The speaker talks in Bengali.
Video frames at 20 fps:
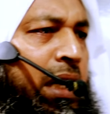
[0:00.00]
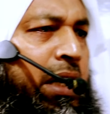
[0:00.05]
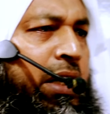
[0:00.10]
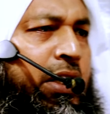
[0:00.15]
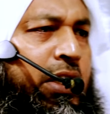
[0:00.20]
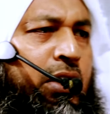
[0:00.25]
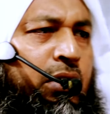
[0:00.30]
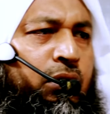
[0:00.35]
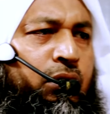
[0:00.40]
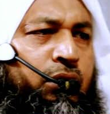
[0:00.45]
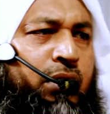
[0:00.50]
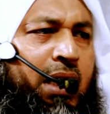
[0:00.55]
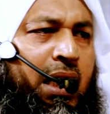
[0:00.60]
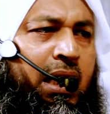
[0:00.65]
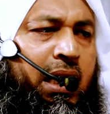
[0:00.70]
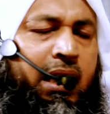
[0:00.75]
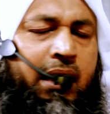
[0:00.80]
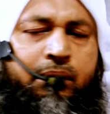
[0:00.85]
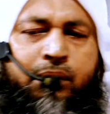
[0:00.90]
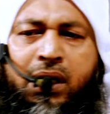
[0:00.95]
আখিরু
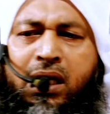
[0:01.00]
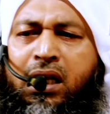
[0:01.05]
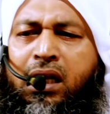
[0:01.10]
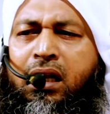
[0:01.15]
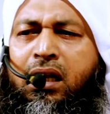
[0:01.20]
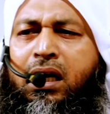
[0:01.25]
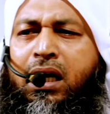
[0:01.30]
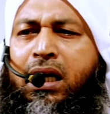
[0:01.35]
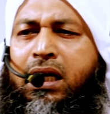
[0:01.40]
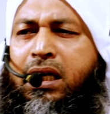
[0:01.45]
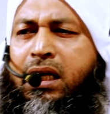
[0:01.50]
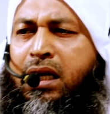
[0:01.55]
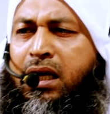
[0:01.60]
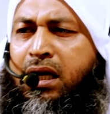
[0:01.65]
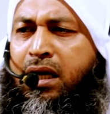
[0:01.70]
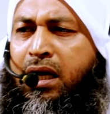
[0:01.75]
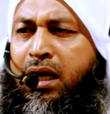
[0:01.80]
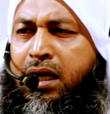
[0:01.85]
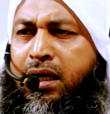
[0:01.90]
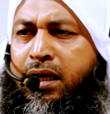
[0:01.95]
কালা মিহিলা
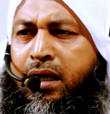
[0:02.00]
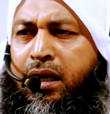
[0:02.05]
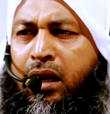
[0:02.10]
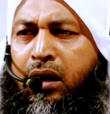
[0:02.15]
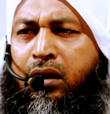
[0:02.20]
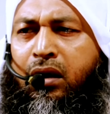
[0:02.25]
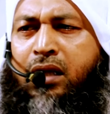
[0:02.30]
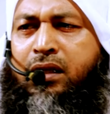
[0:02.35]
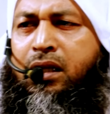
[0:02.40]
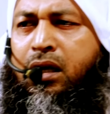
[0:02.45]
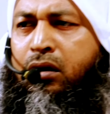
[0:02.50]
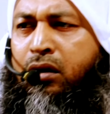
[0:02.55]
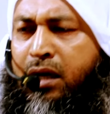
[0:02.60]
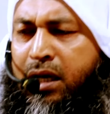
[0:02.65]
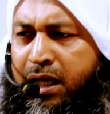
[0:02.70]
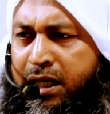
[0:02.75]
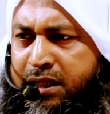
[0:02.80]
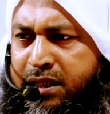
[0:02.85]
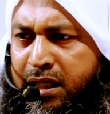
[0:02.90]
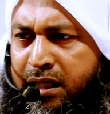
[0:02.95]
ইলাহা ইল্লাল্লাহ
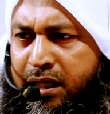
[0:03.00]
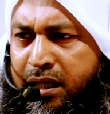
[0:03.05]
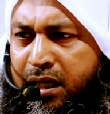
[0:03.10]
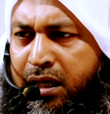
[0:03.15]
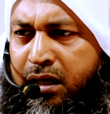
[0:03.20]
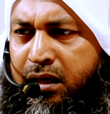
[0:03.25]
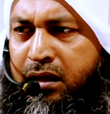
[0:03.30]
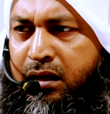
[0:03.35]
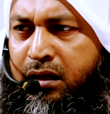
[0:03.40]
খালাল জান্না